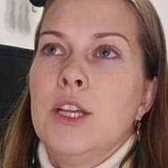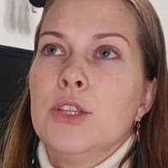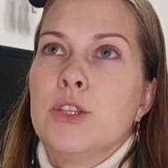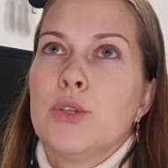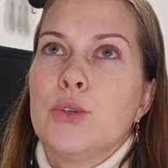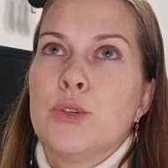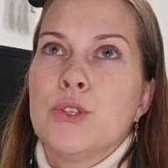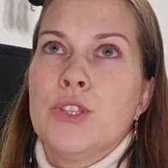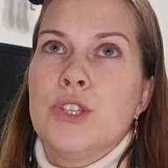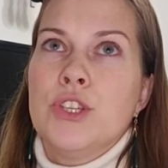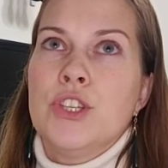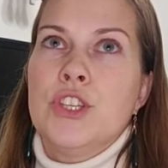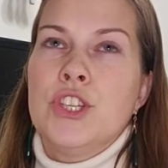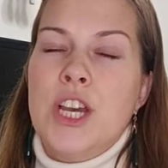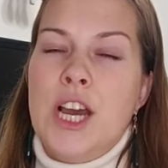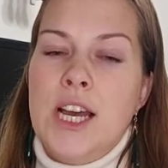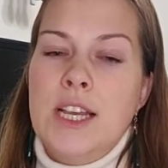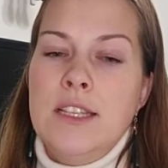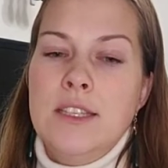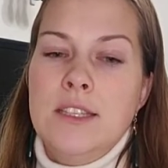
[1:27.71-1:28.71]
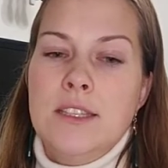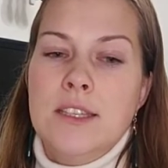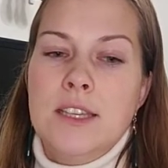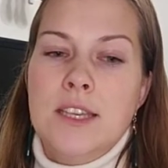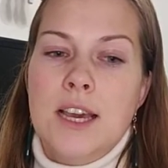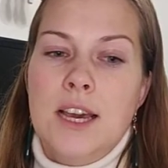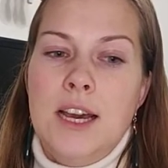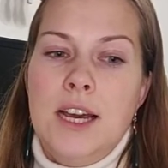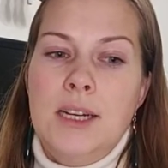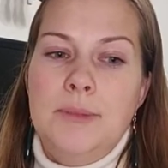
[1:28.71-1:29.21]
то сейчас
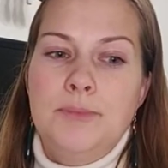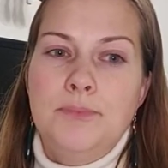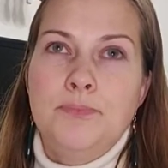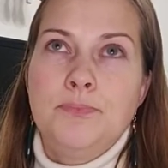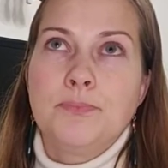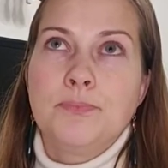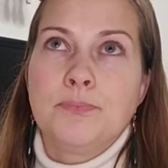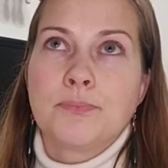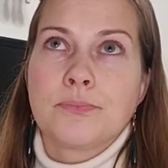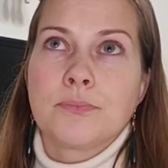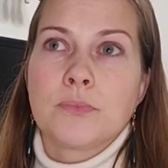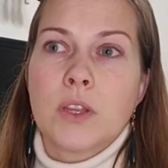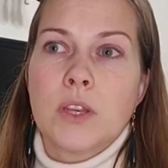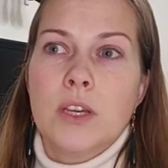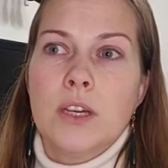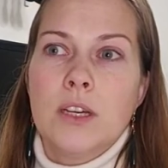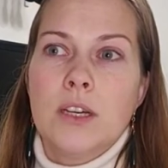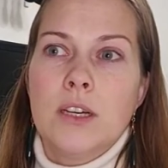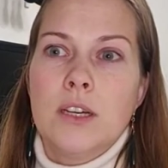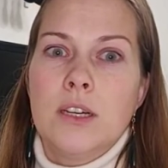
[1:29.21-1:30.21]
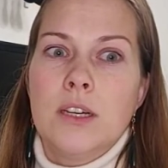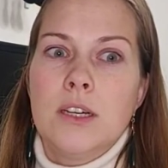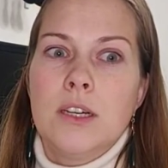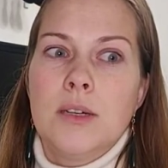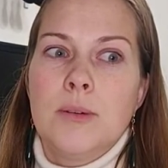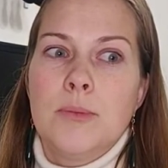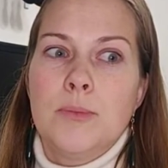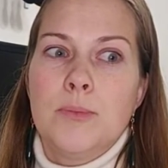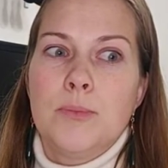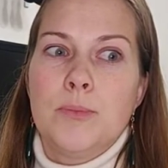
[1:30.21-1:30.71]
я
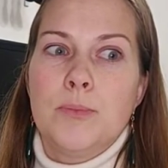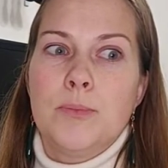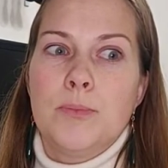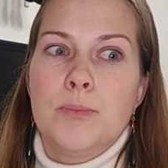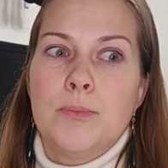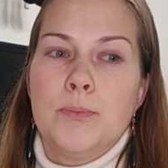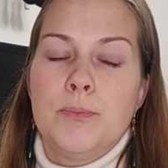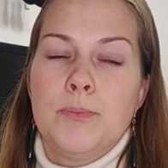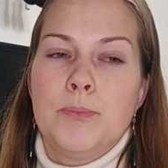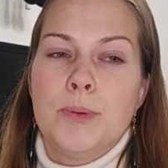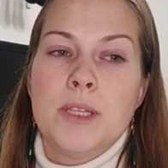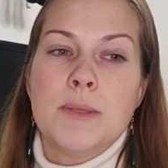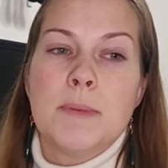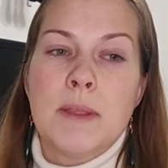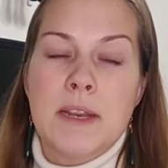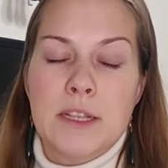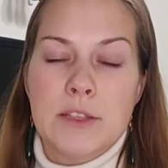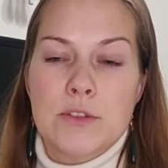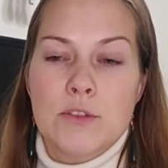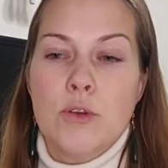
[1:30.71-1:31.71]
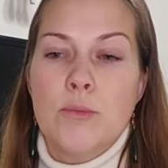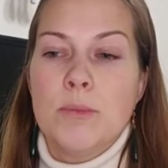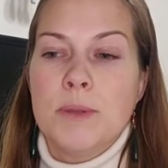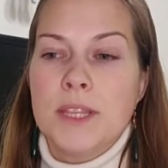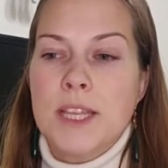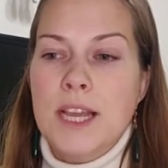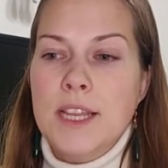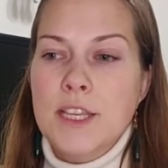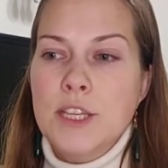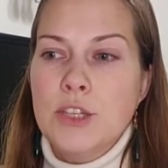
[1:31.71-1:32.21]
а, пересмотрела свое
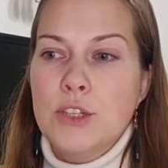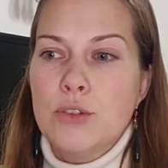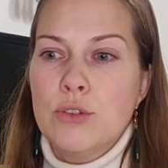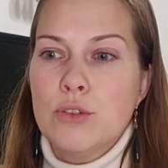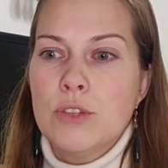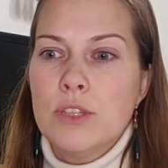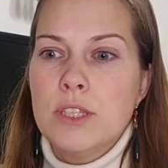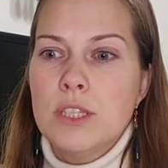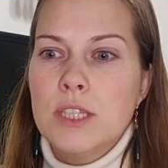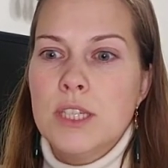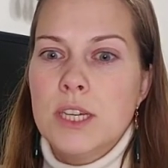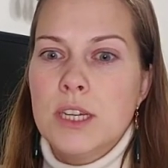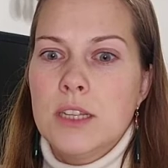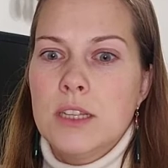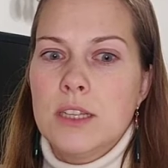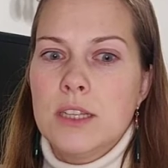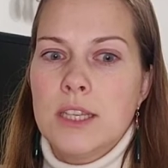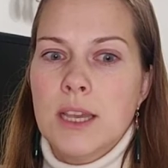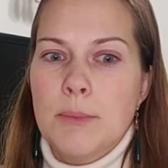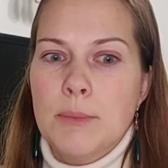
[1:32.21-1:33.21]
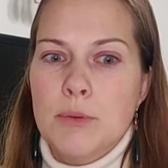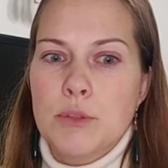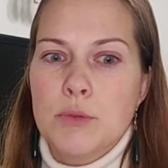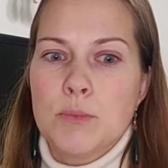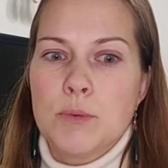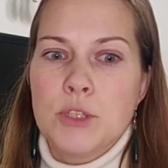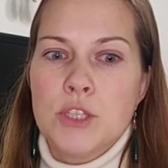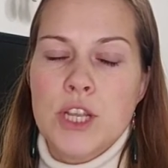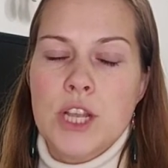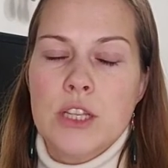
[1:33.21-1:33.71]
питание, и что я сделала? Я просто
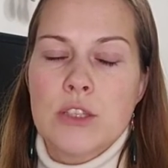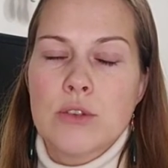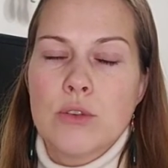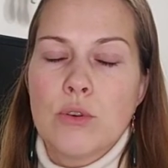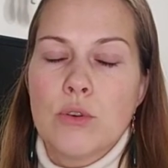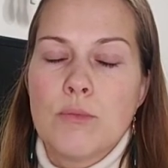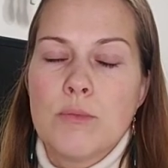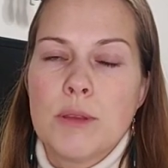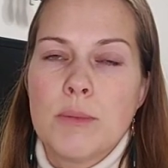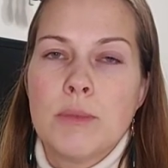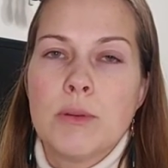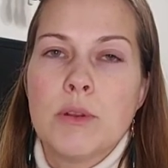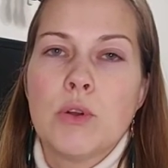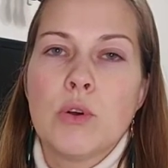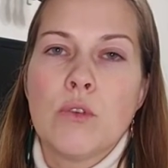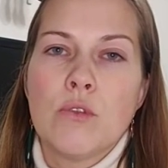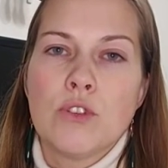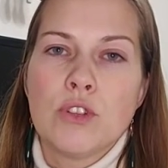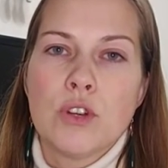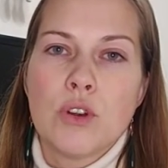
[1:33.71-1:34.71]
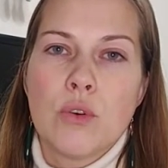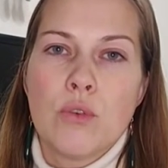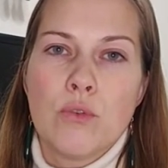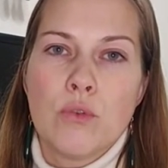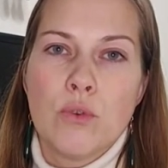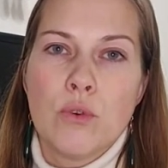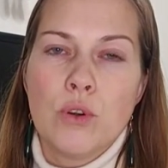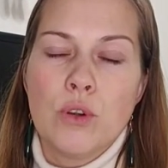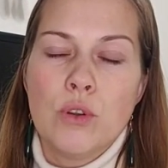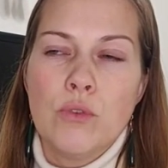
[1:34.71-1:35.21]
посчитала, сколько у меня белков, жиров
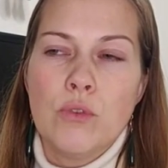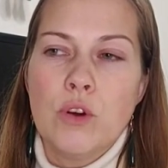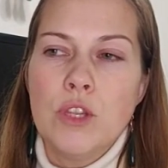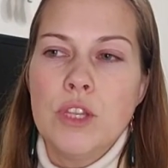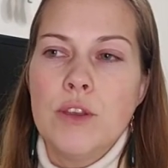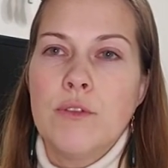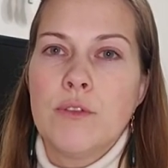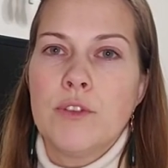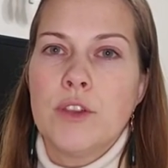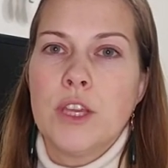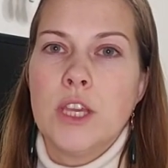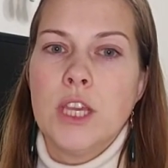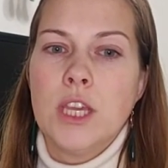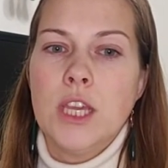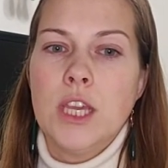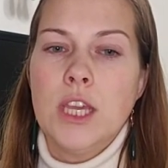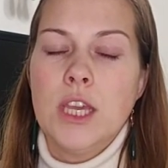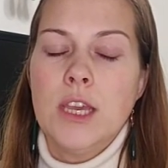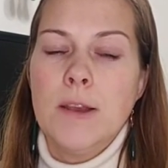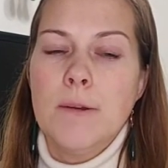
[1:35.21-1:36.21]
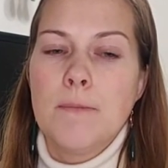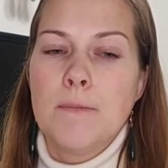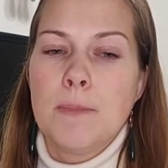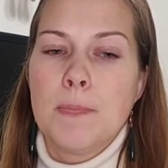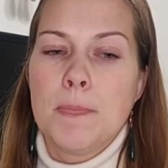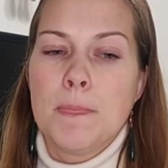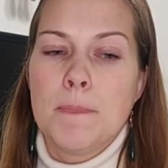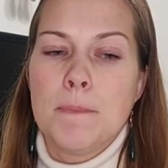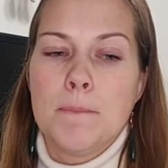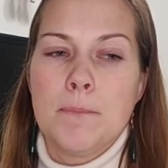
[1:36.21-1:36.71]
и углеводов, и
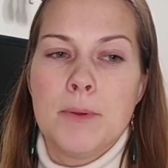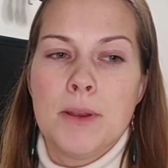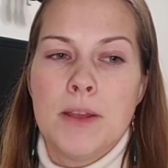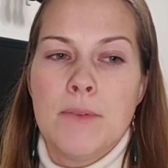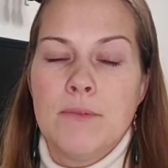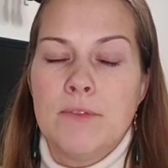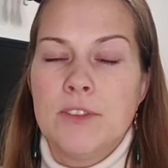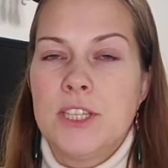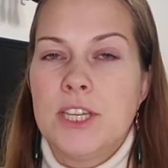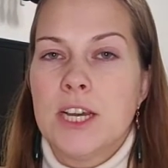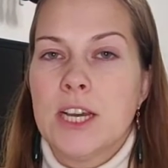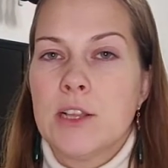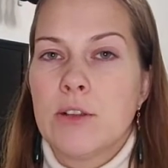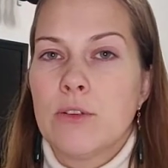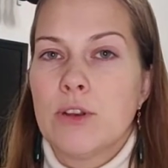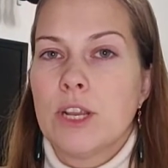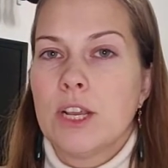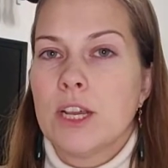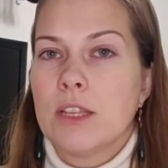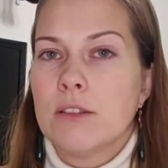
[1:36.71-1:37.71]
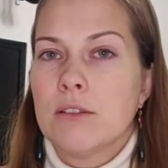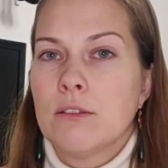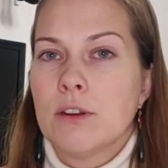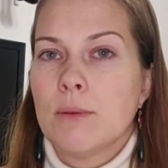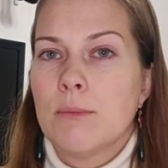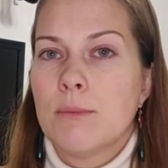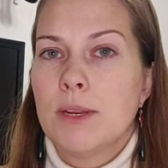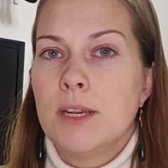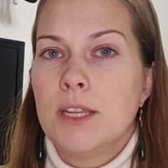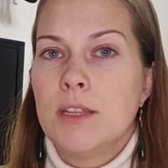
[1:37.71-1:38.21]
прям все калории,
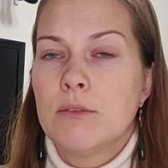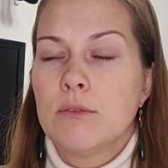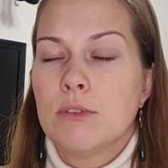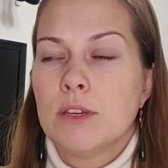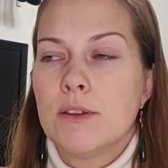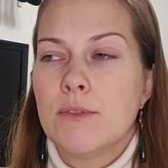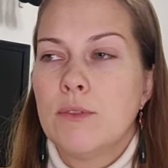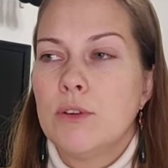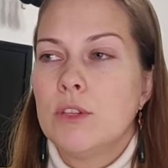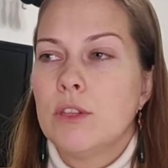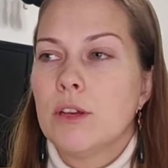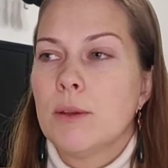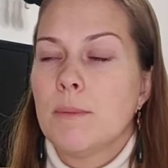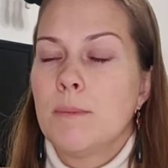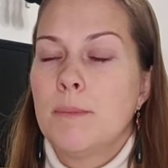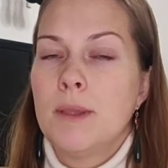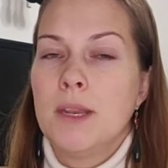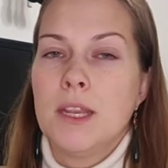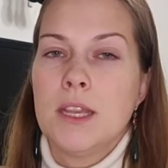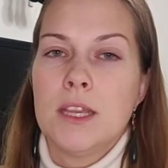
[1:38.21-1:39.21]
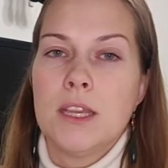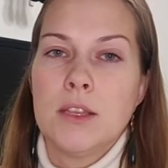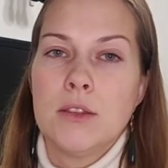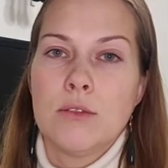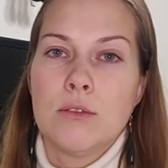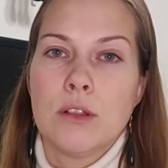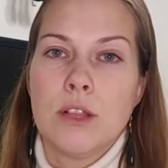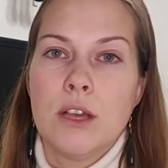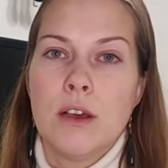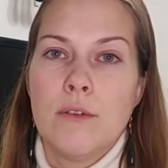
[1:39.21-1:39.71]
которые были на углеводах,
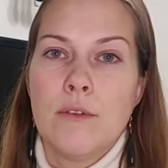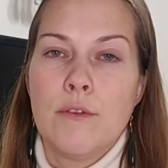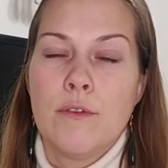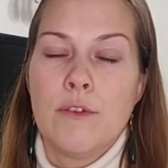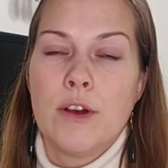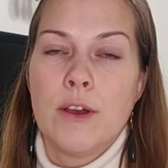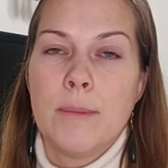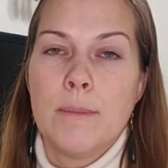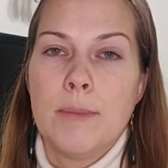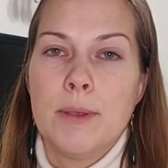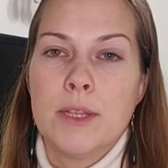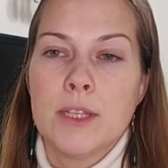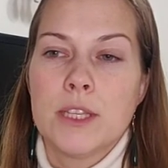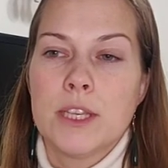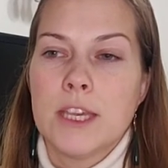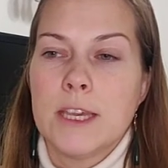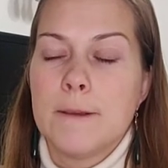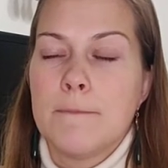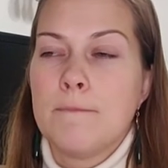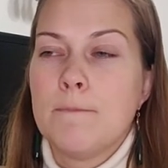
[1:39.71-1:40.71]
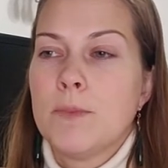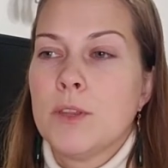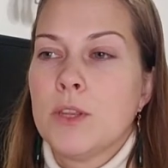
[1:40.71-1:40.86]
перекинула в белки.